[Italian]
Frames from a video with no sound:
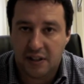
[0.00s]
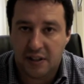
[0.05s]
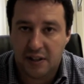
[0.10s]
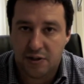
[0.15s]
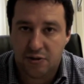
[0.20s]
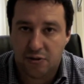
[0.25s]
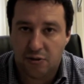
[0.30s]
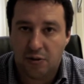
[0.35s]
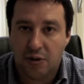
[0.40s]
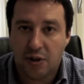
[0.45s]

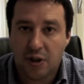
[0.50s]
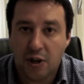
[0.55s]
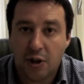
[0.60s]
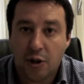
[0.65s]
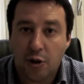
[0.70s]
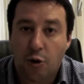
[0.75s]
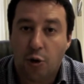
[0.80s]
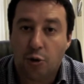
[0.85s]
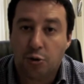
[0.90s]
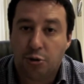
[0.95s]
Adesso
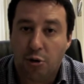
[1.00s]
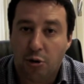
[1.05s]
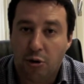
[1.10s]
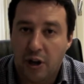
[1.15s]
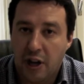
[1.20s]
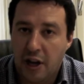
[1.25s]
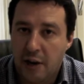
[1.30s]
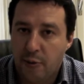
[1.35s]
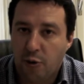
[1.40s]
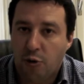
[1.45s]

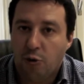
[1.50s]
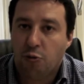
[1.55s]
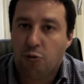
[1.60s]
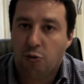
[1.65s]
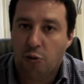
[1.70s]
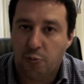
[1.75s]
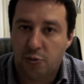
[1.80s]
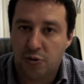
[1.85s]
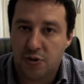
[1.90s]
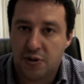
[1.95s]
controlleremo con
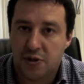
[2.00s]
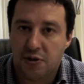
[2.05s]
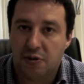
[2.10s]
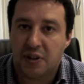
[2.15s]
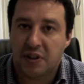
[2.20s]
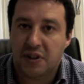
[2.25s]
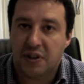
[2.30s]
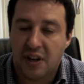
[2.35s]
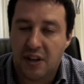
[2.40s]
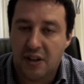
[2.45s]
un'opposizione
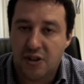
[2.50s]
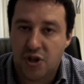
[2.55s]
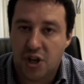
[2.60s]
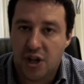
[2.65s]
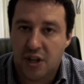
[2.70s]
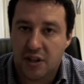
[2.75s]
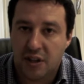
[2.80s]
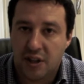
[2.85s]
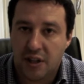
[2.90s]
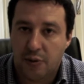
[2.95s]

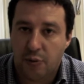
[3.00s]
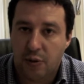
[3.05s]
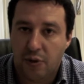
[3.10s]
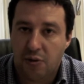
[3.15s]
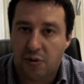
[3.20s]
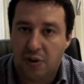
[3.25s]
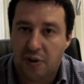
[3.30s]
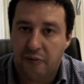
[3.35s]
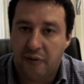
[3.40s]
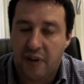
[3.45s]
intelligente
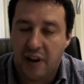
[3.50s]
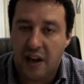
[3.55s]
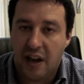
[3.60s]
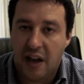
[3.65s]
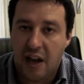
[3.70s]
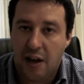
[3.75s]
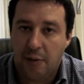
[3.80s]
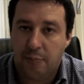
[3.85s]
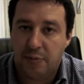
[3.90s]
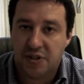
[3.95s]
quello che
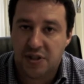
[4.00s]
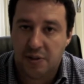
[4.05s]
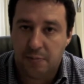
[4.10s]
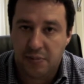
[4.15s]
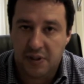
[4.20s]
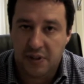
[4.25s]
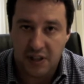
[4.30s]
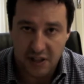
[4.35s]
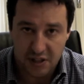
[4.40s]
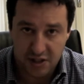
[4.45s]
farà
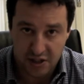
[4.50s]
Pisapia,